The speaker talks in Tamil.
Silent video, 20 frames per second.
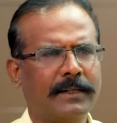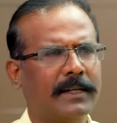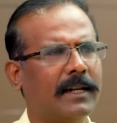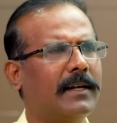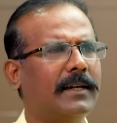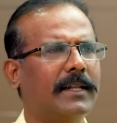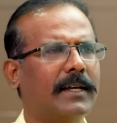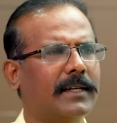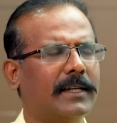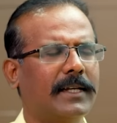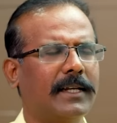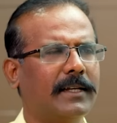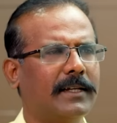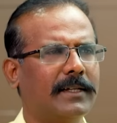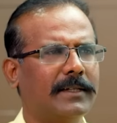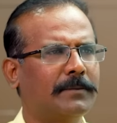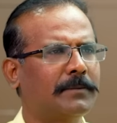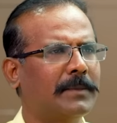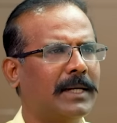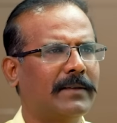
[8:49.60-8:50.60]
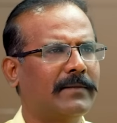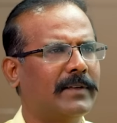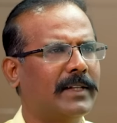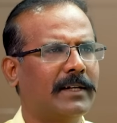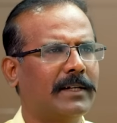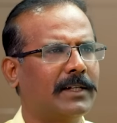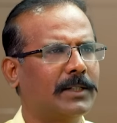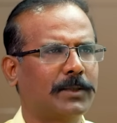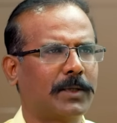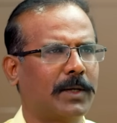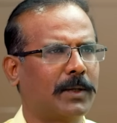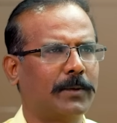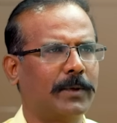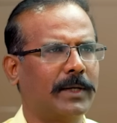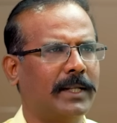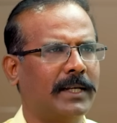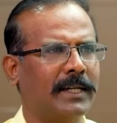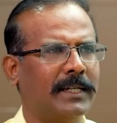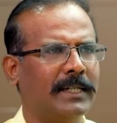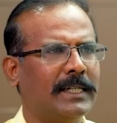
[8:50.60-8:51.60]
டெல்டா கிங்கு மாவீரன்
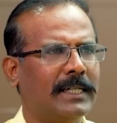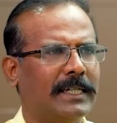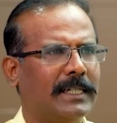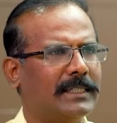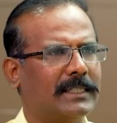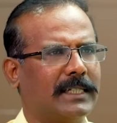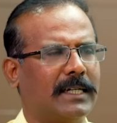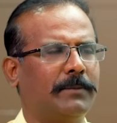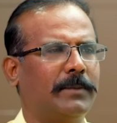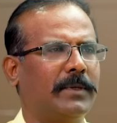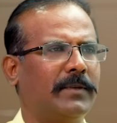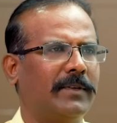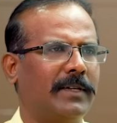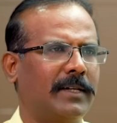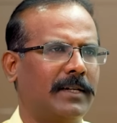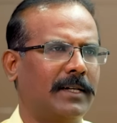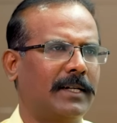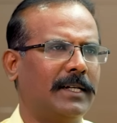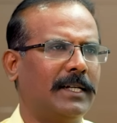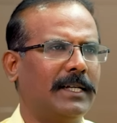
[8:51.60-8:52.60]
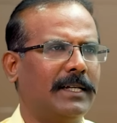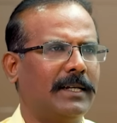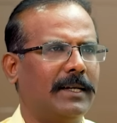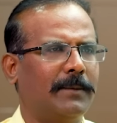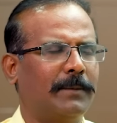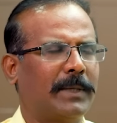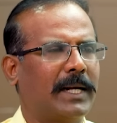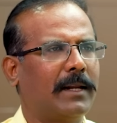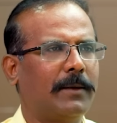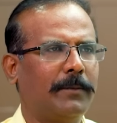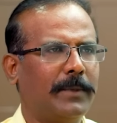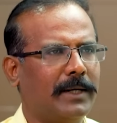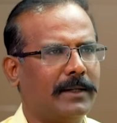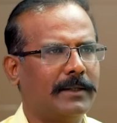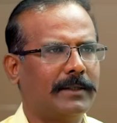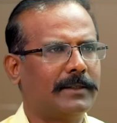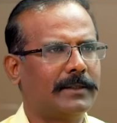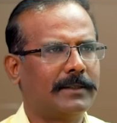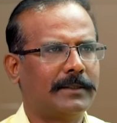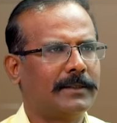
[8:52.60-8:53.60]
சொல்லக்கூடிய சாம்பவர்
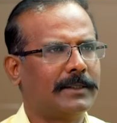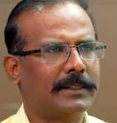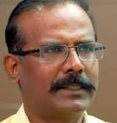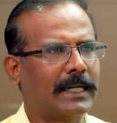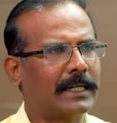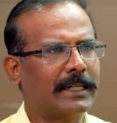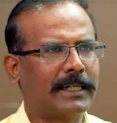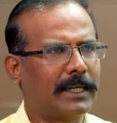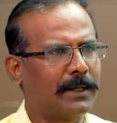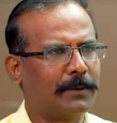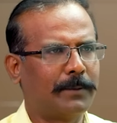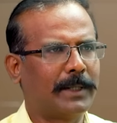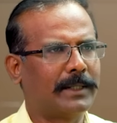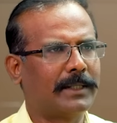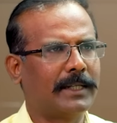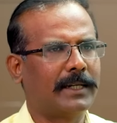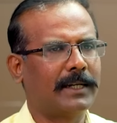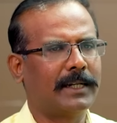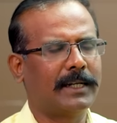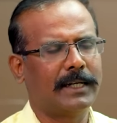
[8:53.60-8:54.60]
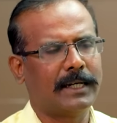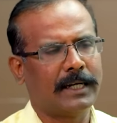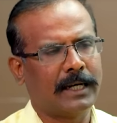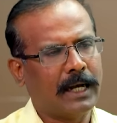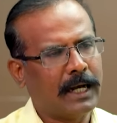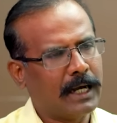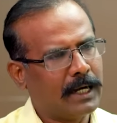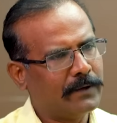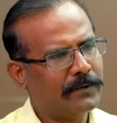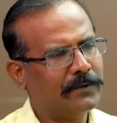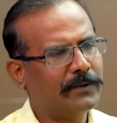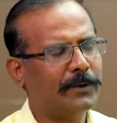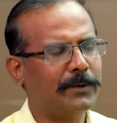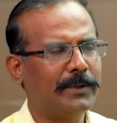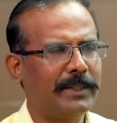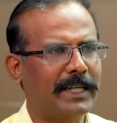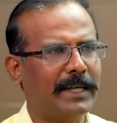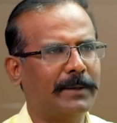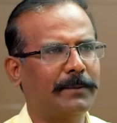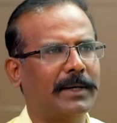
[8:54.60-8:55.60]
மணல்மேடு சங்கர் பார்த்தீங்கன்னா
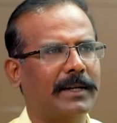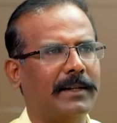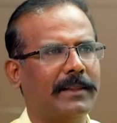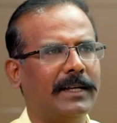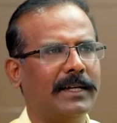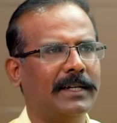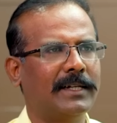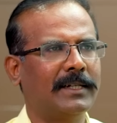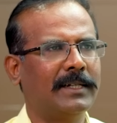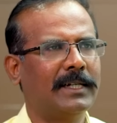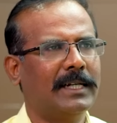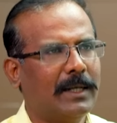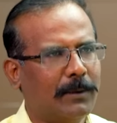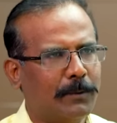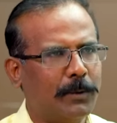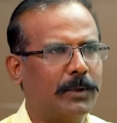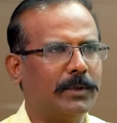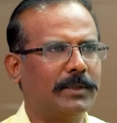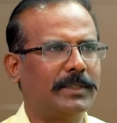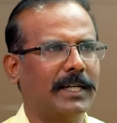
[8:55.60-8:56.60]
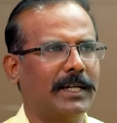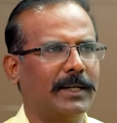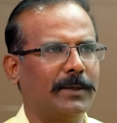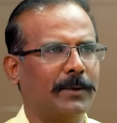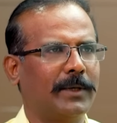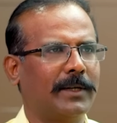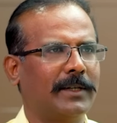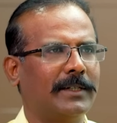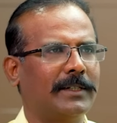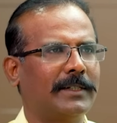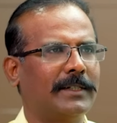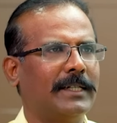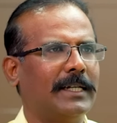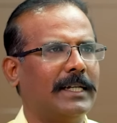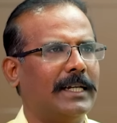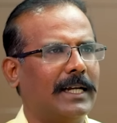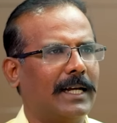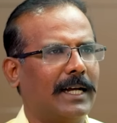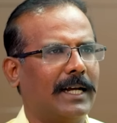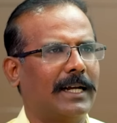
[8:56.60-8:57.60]
அவரும் இதே மாதிரி தான் புதுசாக ஒரு
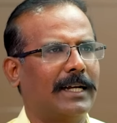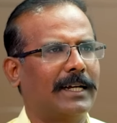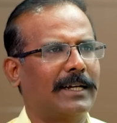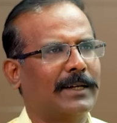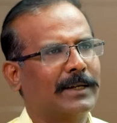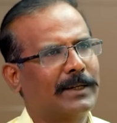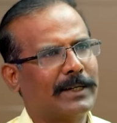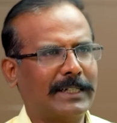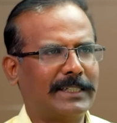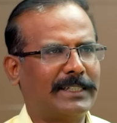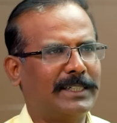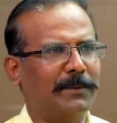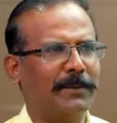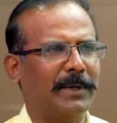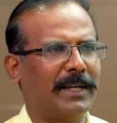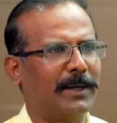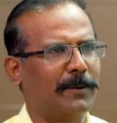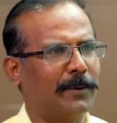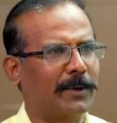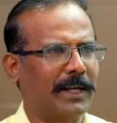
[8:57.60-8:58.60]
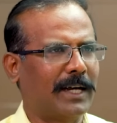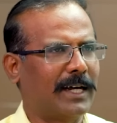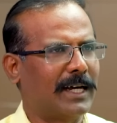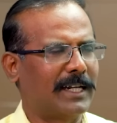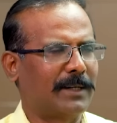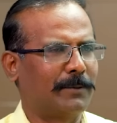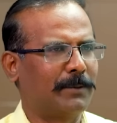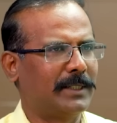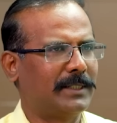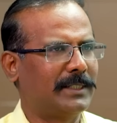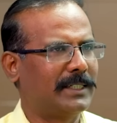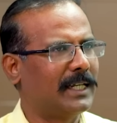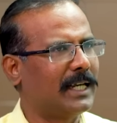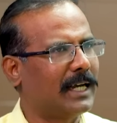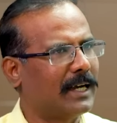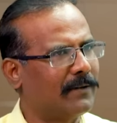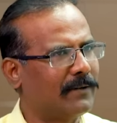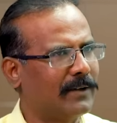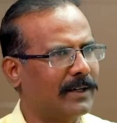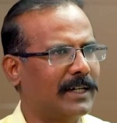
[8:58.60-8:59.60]
கட்சி மாதிரி ஒன்று ஆரம்பித்து
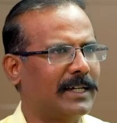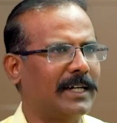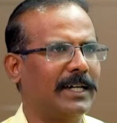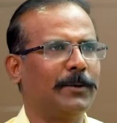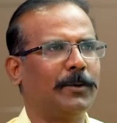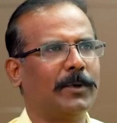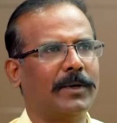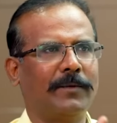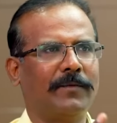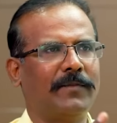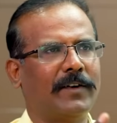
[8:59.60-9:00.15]
அவருக்குன்னு ஒரு